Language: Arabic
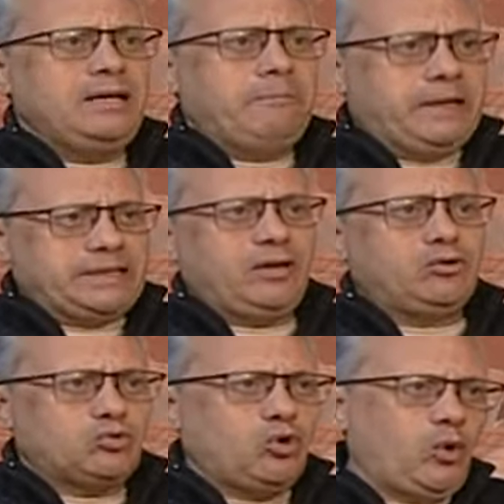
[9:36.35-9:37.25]
ما
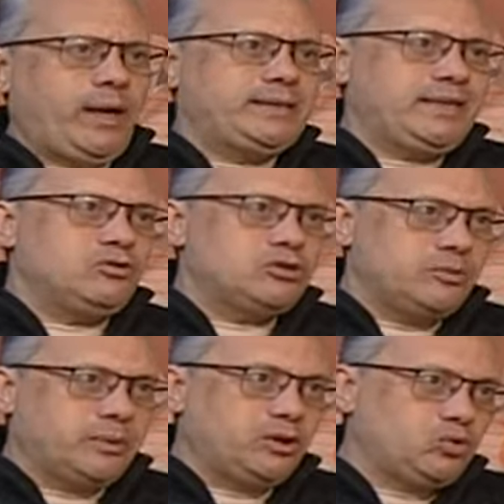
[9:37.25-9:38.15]
تاخد كل واحد ياخد
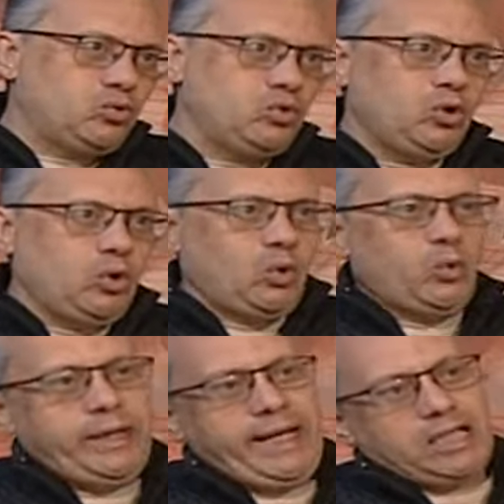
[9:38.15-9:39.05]
صبغته ده
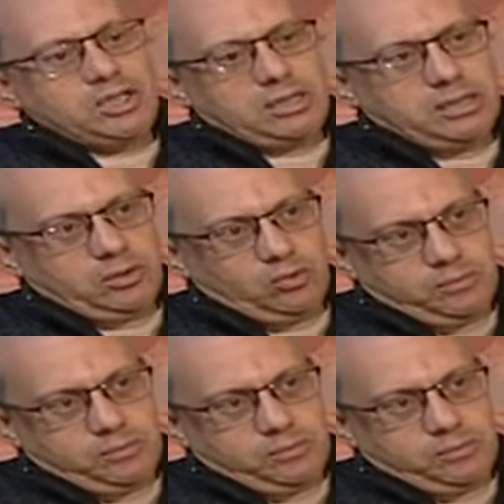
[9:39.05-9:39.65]
صحيح وينحت شخصيته